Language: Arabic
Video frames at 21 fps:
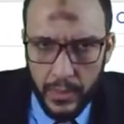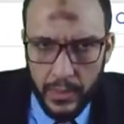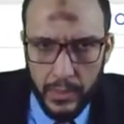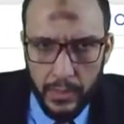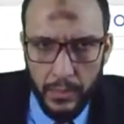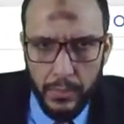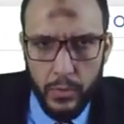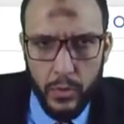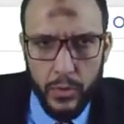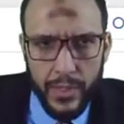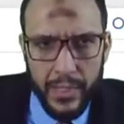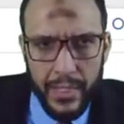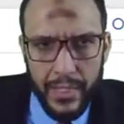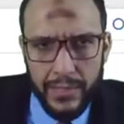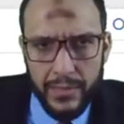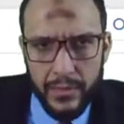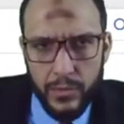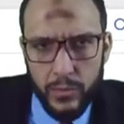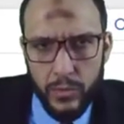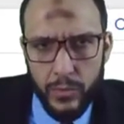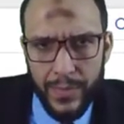طبعا ممكن
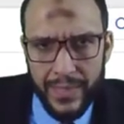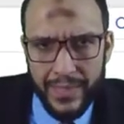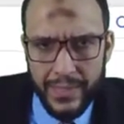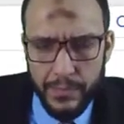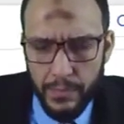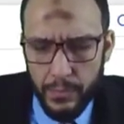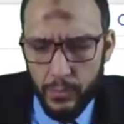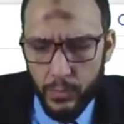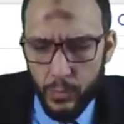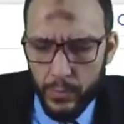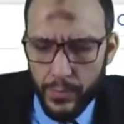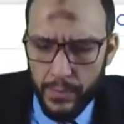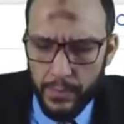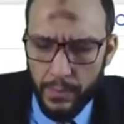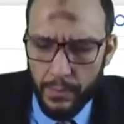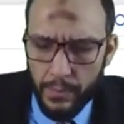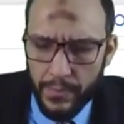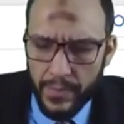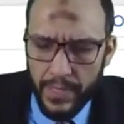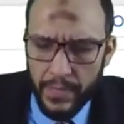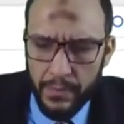احدد له ماكسيمم
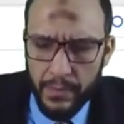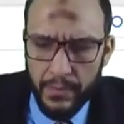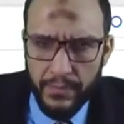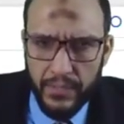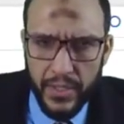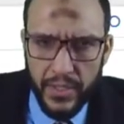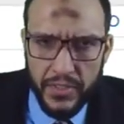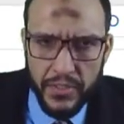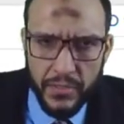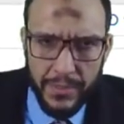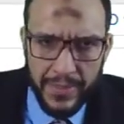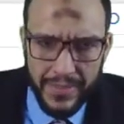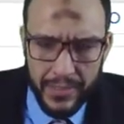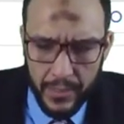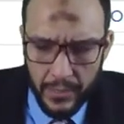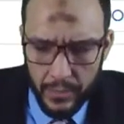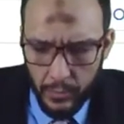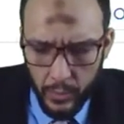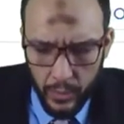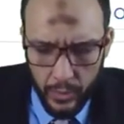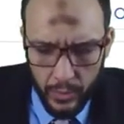ومينيمم يعني ما ينفعش مثلا
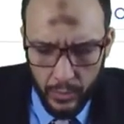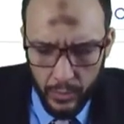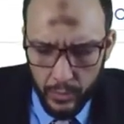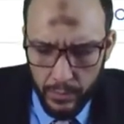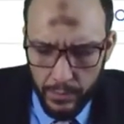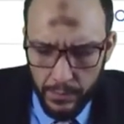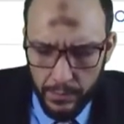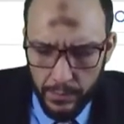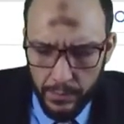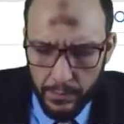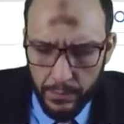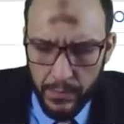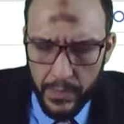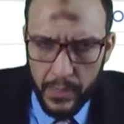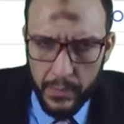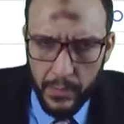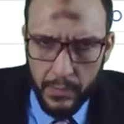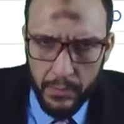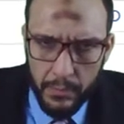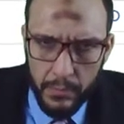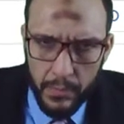ممكن اقول
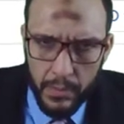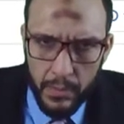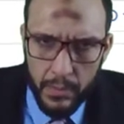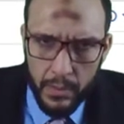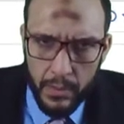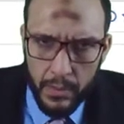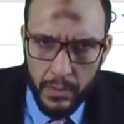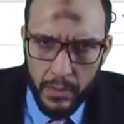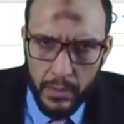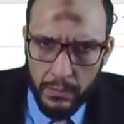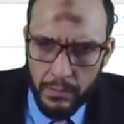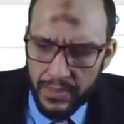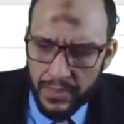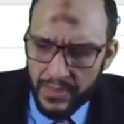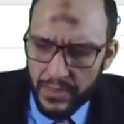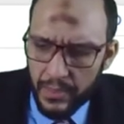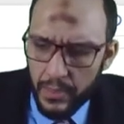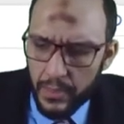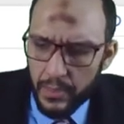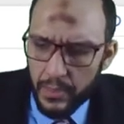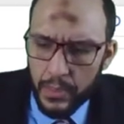مينيمم
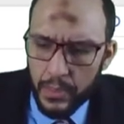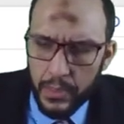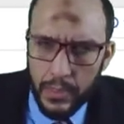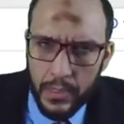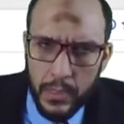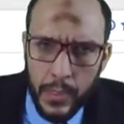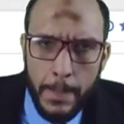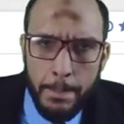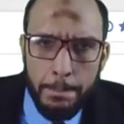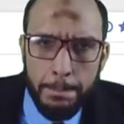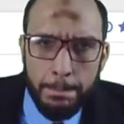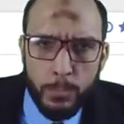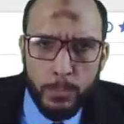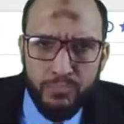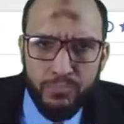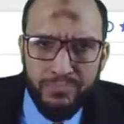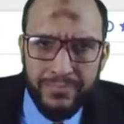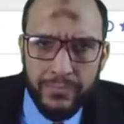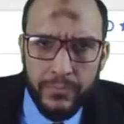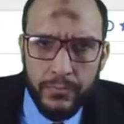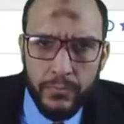مثلا آه،
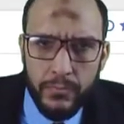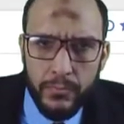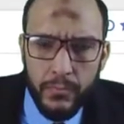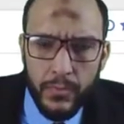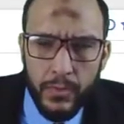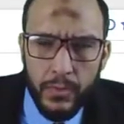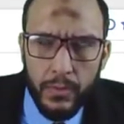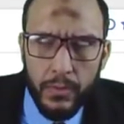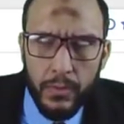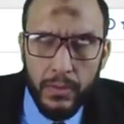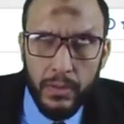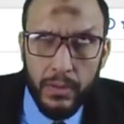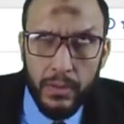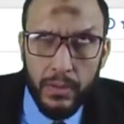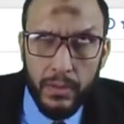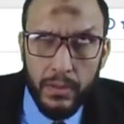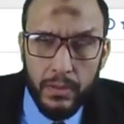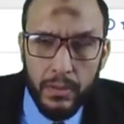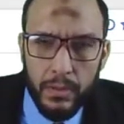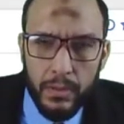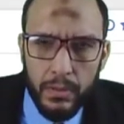
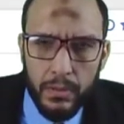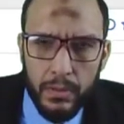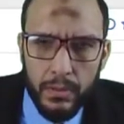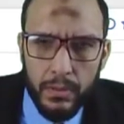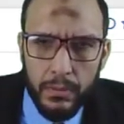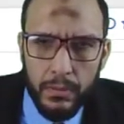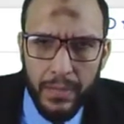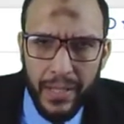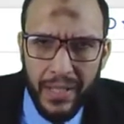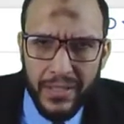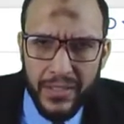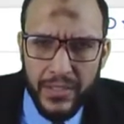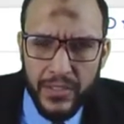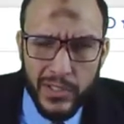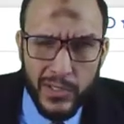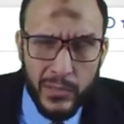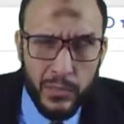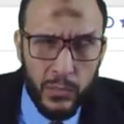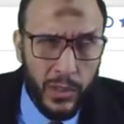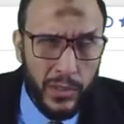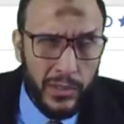ما محدش
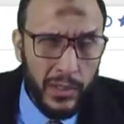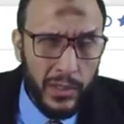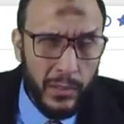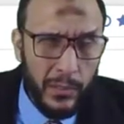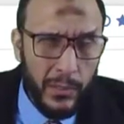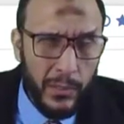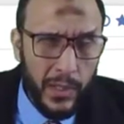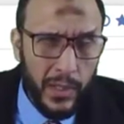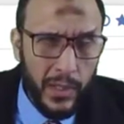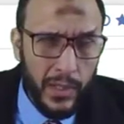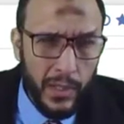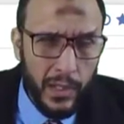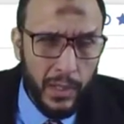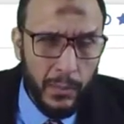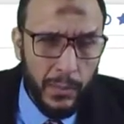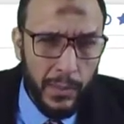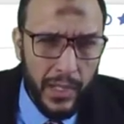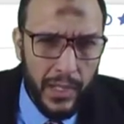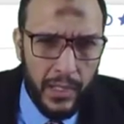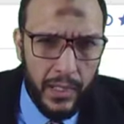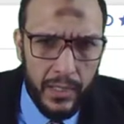اسمه اكتر من
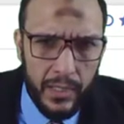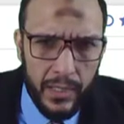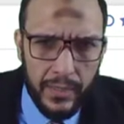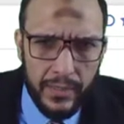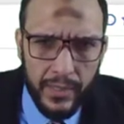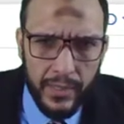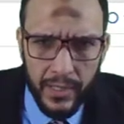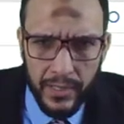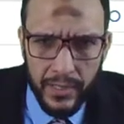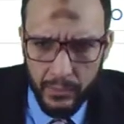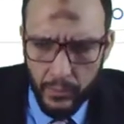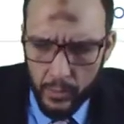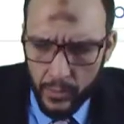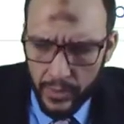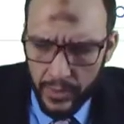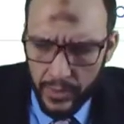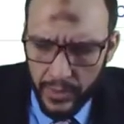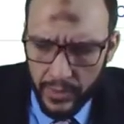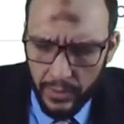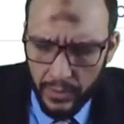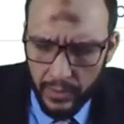اربعه لا ثلاثه
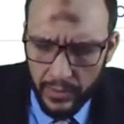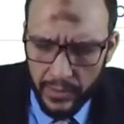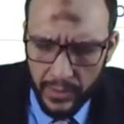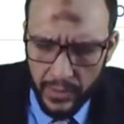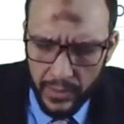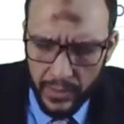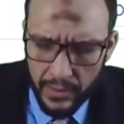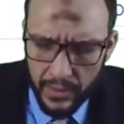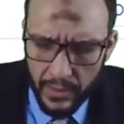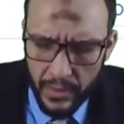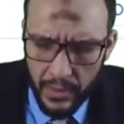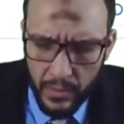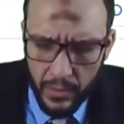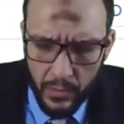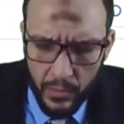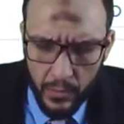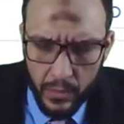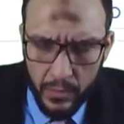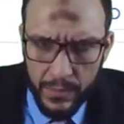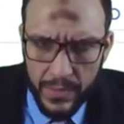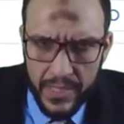ممكن يجي لغايه ثلاثه
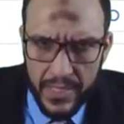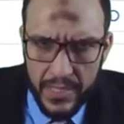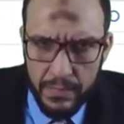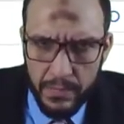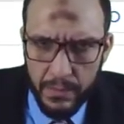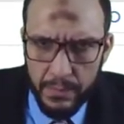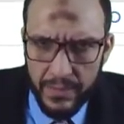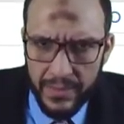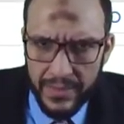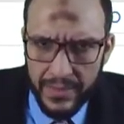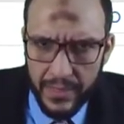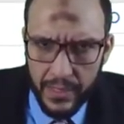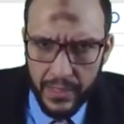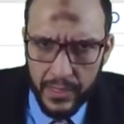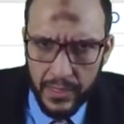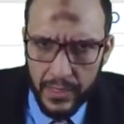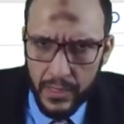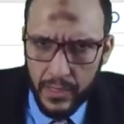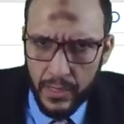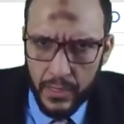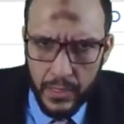والماكسيمم
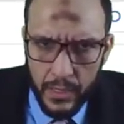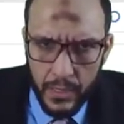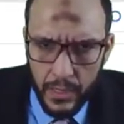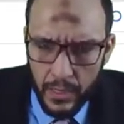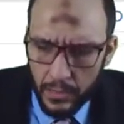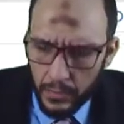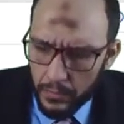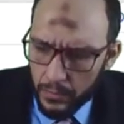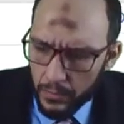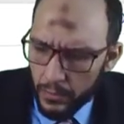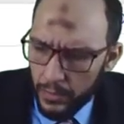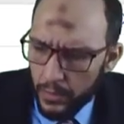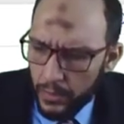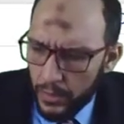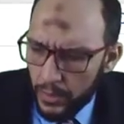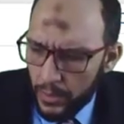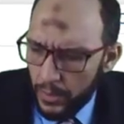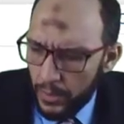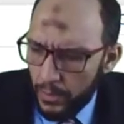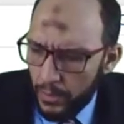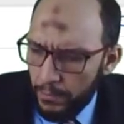مثلا هقول
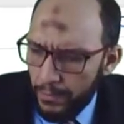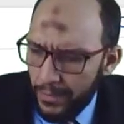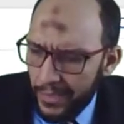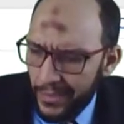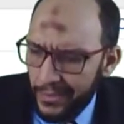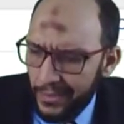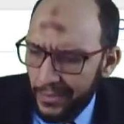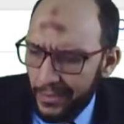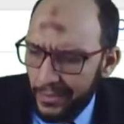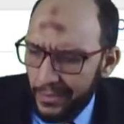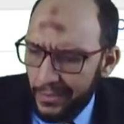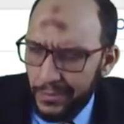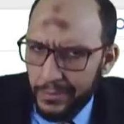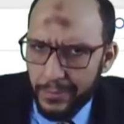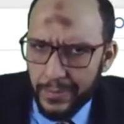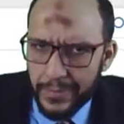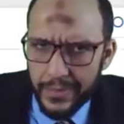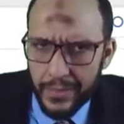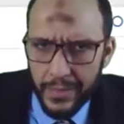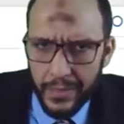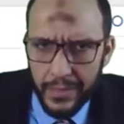معانا لغايه
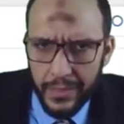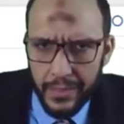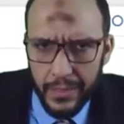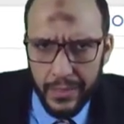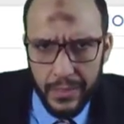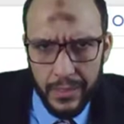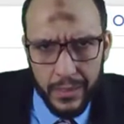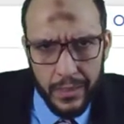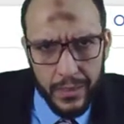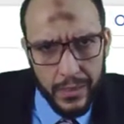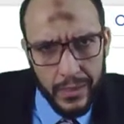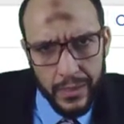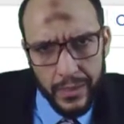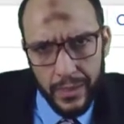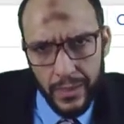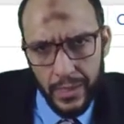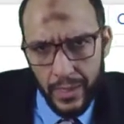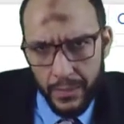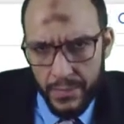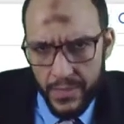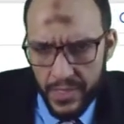مثلا آه،
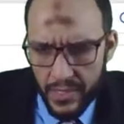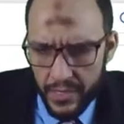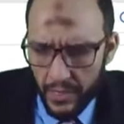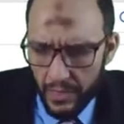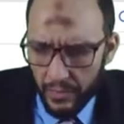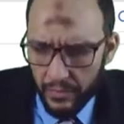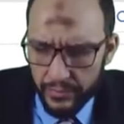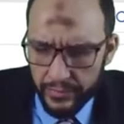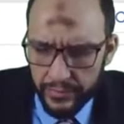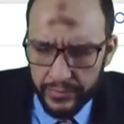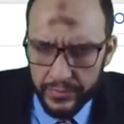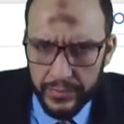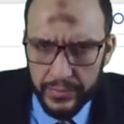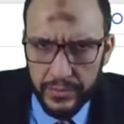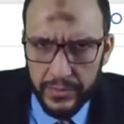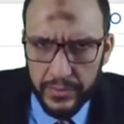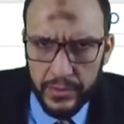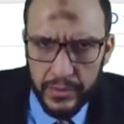خمسين حرف